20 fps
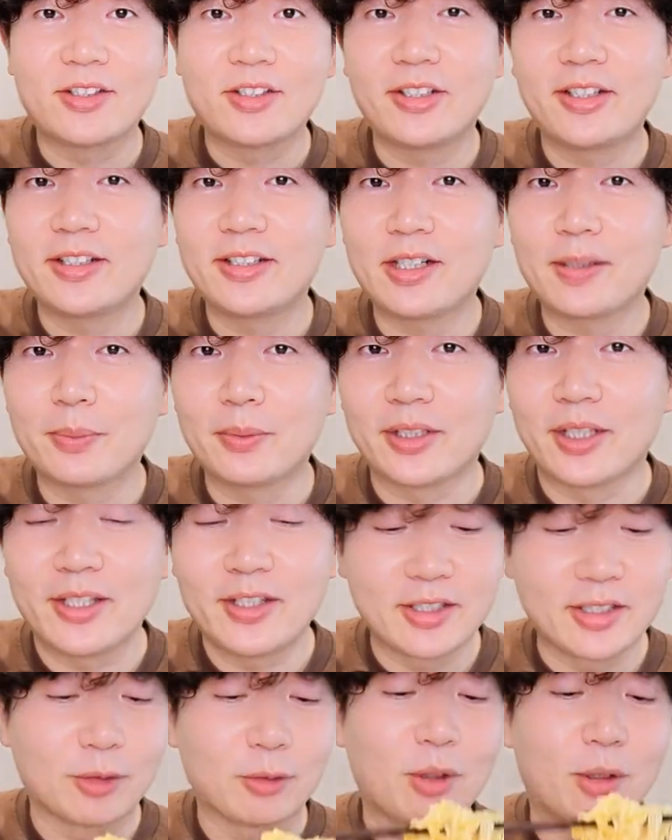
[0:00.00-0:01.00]
今天这个不严
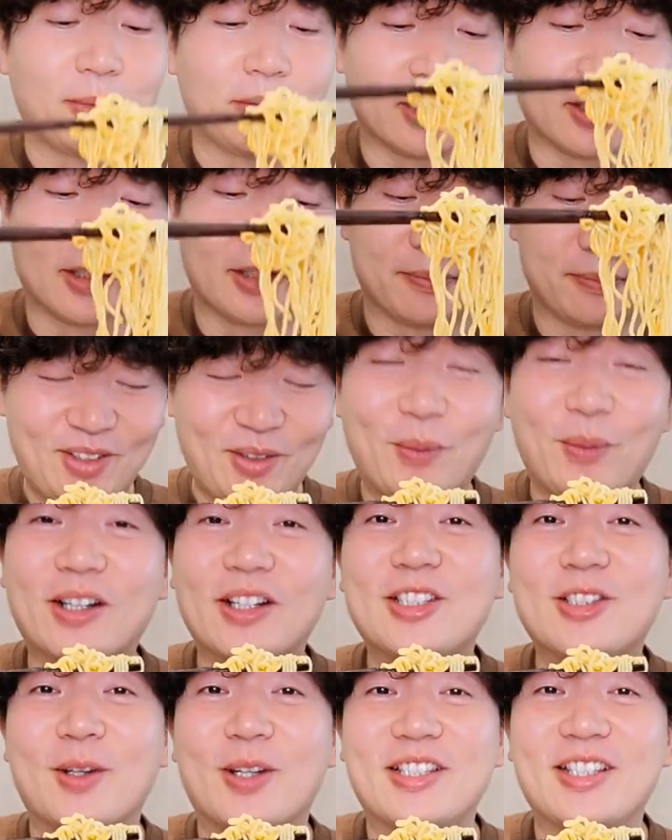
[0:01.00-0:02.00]
谨的对比呢，我更
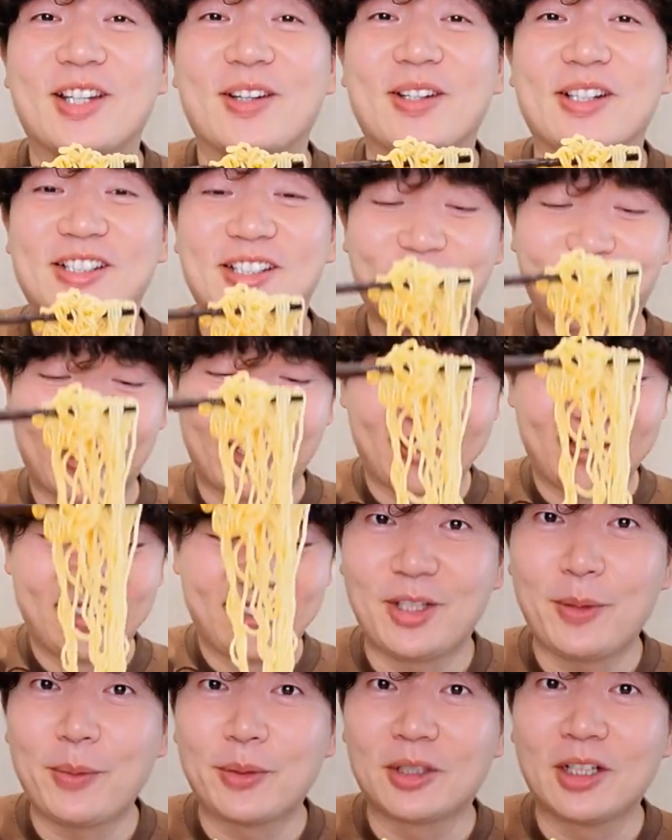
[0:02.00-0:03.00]
喜欢茄皇这款，
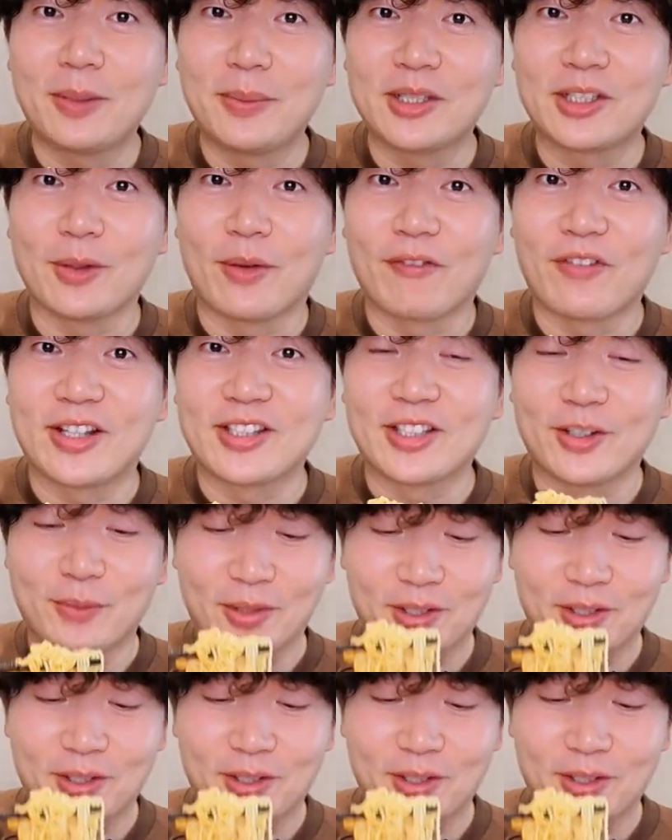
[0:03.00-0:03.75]
因为我特别喜欢番茄